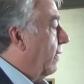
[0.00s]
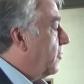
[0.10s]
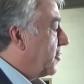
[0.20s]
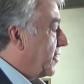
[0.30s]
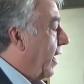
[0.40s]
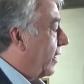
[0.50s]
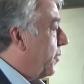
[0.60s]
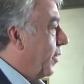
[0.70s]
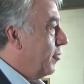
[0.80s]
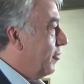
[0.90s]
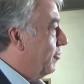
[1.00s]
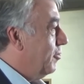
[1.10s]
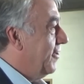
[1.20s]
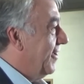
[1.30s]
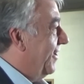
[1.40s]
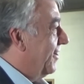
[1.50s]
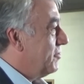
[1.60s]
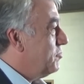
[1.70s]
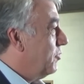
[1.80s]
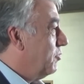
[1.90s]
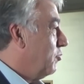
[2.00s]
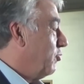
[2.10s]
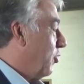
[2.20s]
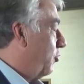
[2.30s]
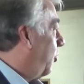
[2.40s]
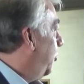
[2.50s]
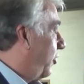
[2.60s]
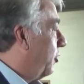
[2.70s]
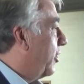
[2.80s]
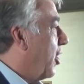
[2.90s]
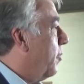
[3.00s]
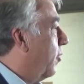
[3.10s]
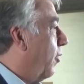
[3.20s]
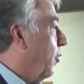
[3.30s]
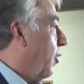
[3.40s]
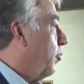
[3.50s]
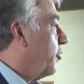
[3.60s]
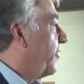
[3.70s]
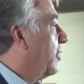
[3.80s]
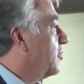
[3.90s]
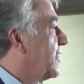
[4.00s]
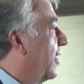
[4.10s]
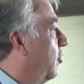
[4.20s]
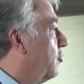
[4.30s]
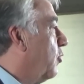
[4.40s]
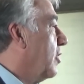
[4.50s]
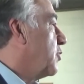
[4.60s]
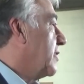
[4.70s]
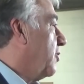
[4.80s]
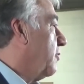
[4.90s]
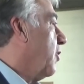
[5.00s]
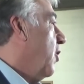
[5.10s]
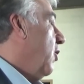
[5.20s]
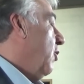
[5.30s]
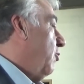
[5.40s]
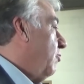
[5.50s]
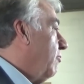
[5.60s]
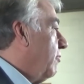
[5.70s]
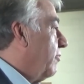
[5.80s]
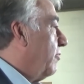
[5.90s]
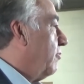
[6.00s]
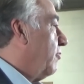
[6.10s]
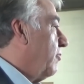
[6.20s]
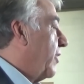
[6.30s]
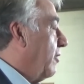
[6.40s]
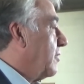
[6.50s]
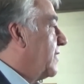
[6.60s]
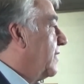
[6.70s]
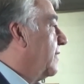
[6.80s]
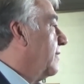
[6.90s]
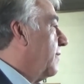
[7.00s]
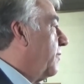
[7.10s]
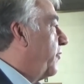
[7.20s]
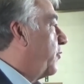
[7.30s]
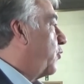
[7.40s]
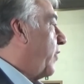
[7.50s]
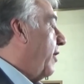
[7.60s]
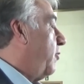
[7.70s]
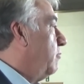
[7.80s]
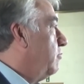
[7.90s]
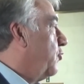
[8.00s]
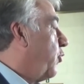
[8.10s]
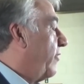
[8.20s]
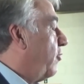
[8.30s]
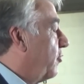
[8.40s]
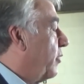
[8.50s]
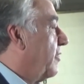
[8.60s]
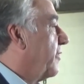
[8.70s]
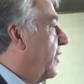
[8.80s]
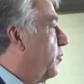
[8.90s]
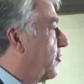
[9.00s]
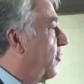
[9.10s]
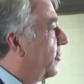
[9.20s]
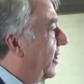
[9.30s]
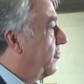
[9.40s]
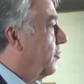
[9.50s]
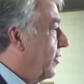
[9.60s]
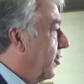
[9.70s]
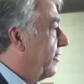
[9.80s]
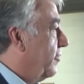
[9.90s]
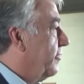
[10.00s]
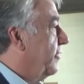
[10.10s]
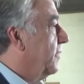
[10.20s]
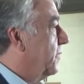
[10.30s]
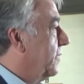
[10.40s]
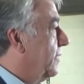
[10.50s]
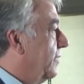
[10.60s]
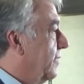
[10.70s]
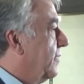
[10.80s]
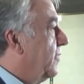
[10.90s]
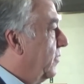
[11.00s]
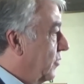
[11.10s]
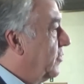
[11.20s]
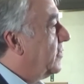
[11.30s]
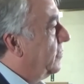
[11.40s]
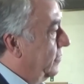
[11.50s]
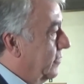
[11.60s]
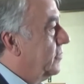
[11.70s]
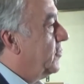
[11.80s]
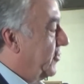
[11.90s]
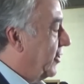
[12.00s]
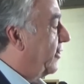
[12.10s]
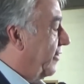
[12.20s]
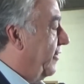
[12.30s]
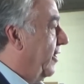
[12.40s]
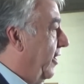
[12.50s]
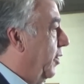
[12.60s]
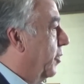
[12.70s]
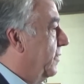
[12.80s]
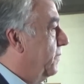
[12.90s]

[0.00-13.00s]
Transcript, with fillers: je serais incapable de vous le dire. Mm, ça doit être un, un bon 50-50 ou un 60 45, 60-65% euh, de garçons et le reste de filles. Ça reste quand même relativement équilibré. C'est très équilibré.